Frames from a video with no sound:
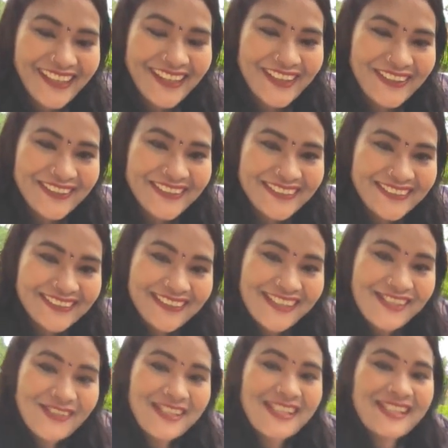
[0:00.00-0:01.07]
और
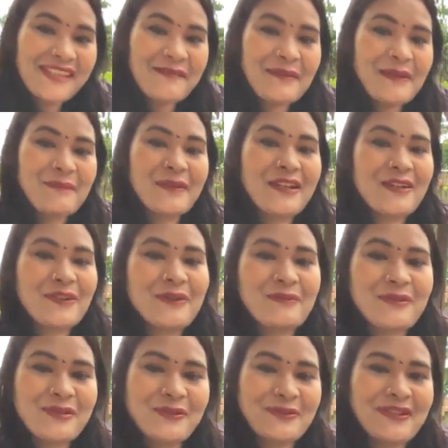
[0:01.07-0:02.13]
इस वजह से मैं अपने लॉन
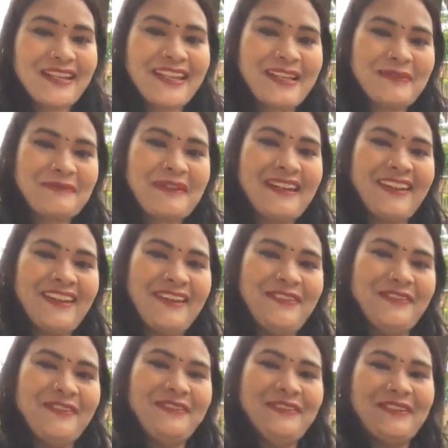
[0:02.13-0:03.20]
में सूट नहीं कर पा रही
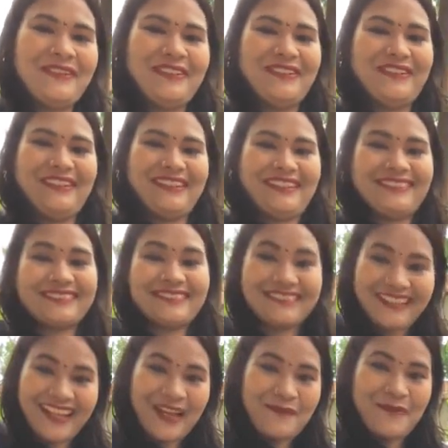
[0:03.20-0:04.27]
हूँ और
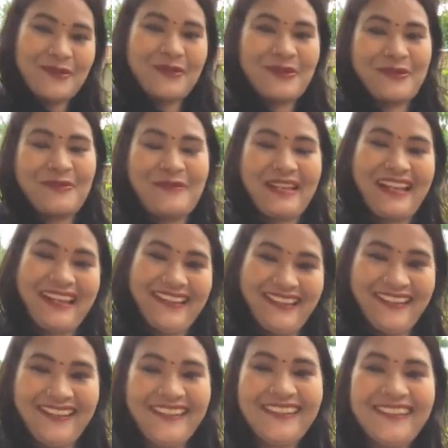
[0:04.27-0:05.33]
आप लोगों को मैं
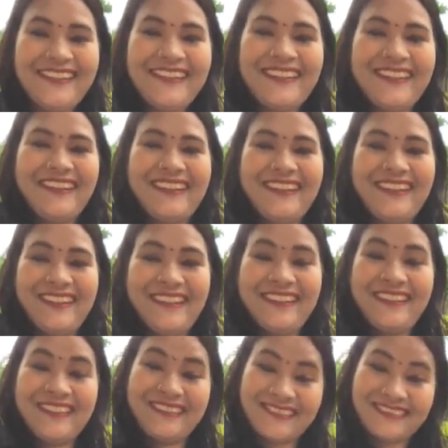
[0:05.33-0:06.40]
कहानी
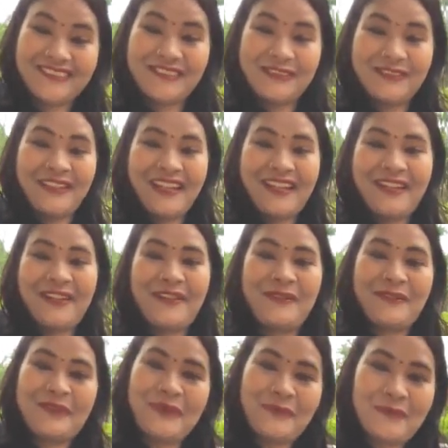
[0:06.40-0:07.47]
सुना रही
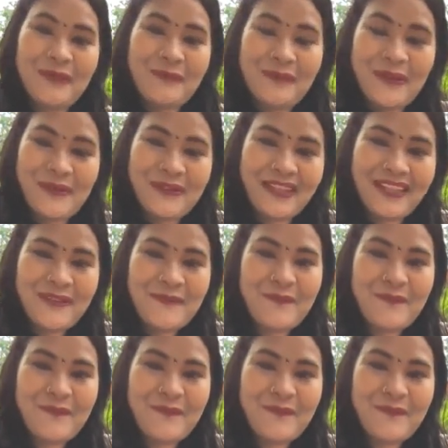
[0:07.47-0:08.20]
हूँ तुम कब आओगे